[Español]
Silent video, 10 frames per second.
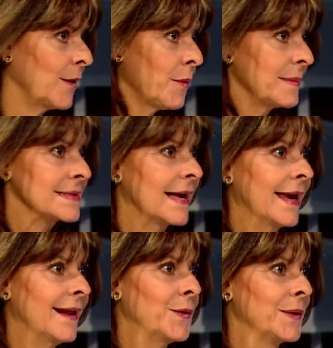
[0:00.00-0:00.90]
era como
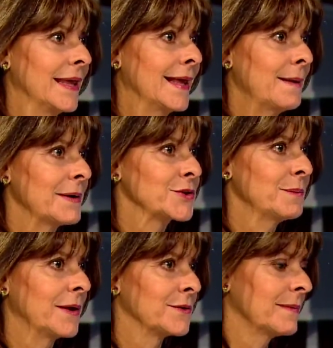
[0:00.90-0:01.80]
mensajera jurídica más o
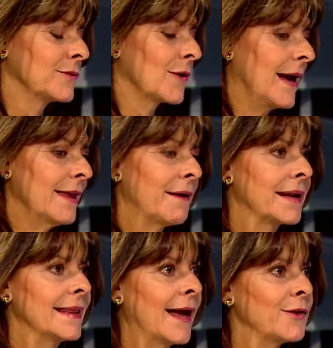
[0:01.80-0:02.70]
menos, me tocaba llevar
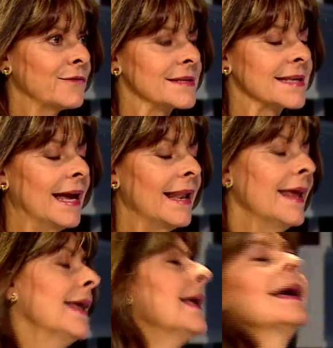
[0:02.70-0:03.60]
el diario oficial,
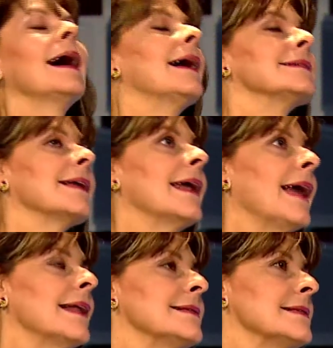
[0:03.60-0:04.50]
hacer
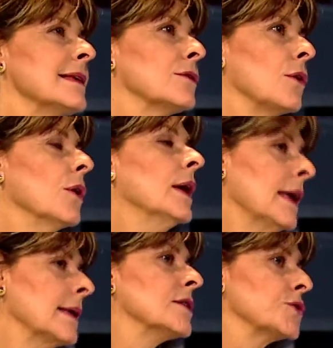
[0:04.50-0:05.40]
análisis y todo.
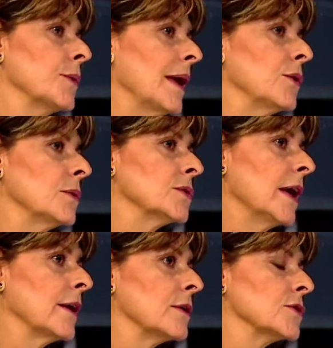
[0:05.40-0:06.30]
Y estuve ahí unos
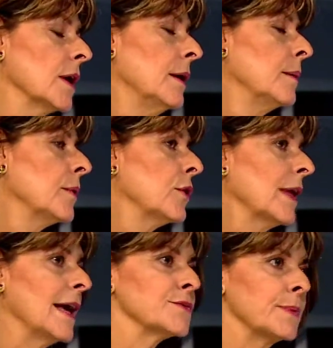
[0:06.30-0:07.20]
años, pero
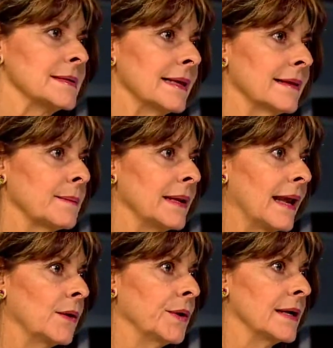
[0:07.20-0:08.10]
ya después al
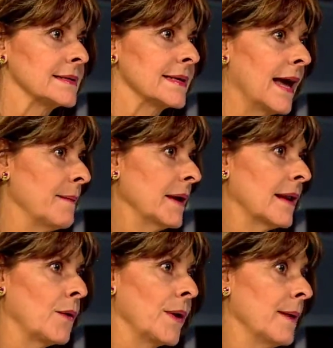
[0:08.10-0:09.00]
terminar la universidad me
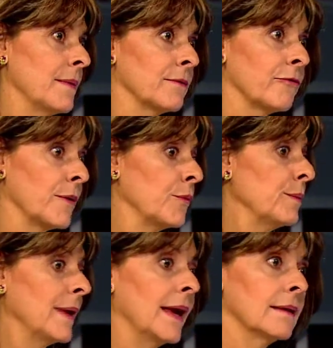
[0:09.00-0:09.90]
gradué, me fue muy
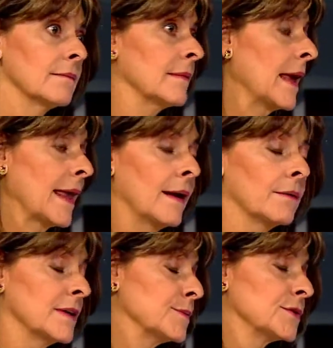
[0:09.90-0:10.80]
bien, llegué a
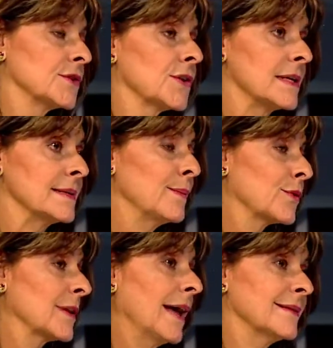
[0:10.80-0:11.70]
unas posiciones
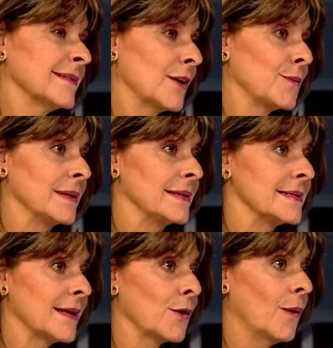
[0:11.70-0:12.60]
importantes, a los
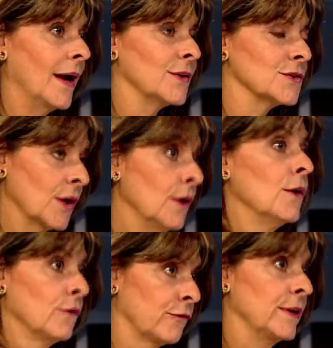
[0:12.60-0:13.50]
25 años
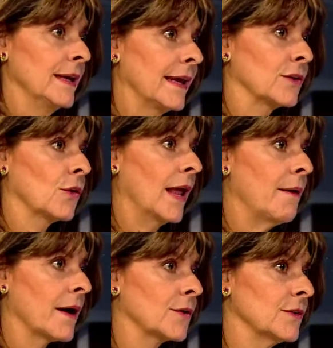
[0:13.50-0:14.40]
fui directora de
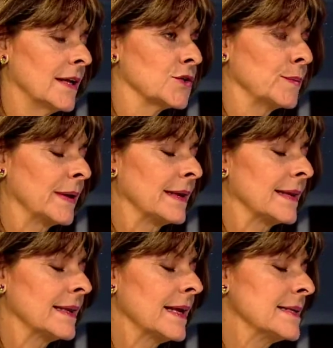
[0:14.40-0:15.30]
bancos de la
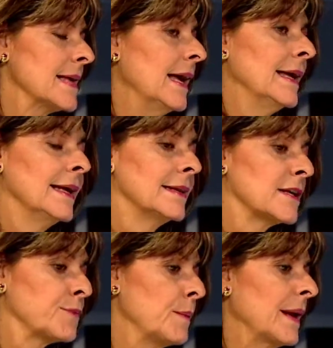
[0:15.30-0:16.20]
superintendencia,
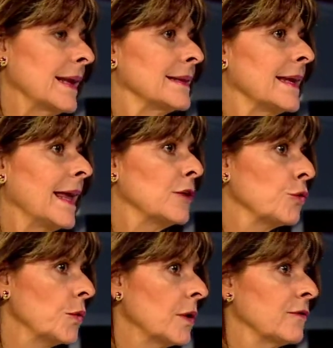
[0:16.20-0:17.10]
después me retiré,
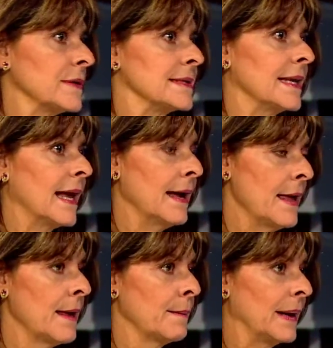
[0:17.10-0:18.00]
tuve una oficina
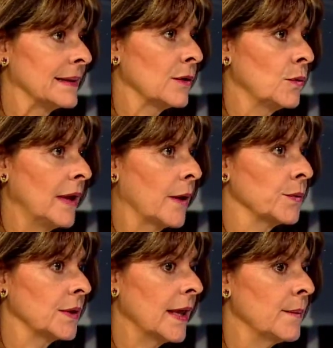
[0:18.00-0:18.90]
particular
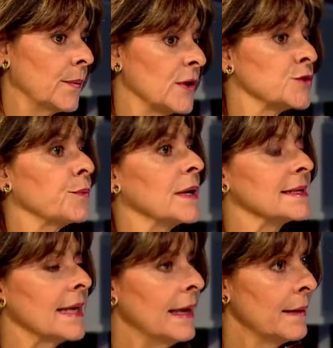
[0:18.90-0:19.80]
un tiempo,
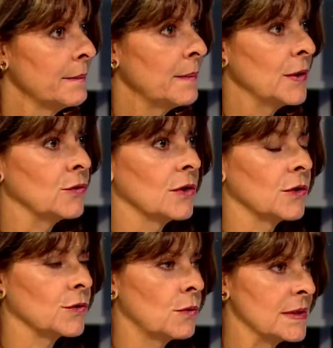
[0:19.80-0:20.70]
después me invitó el
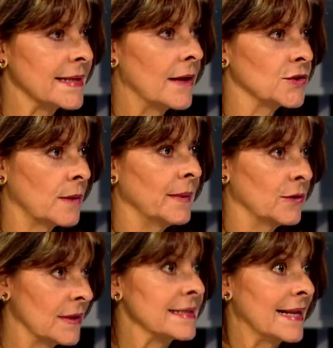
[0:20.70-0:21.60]
doctor Luis Carlos
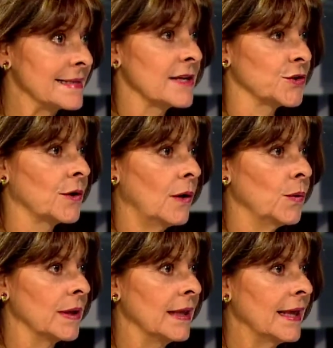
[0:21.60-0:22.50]
Sarmiento a ser asesora
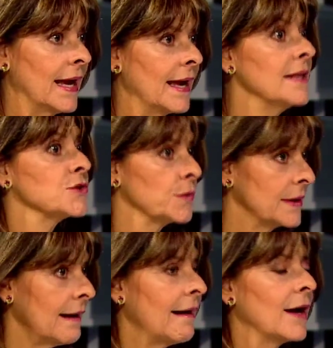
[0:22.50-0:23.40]
jurídica él, estuve
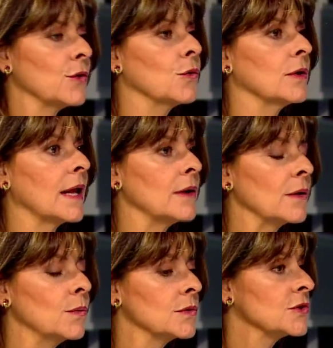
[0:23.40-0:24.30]
trabajando con él
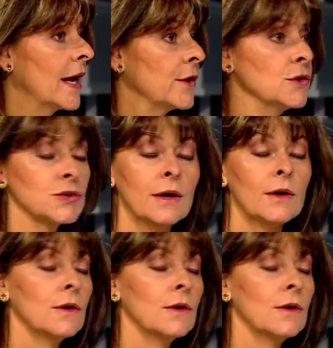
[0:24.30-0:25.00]
algunos años,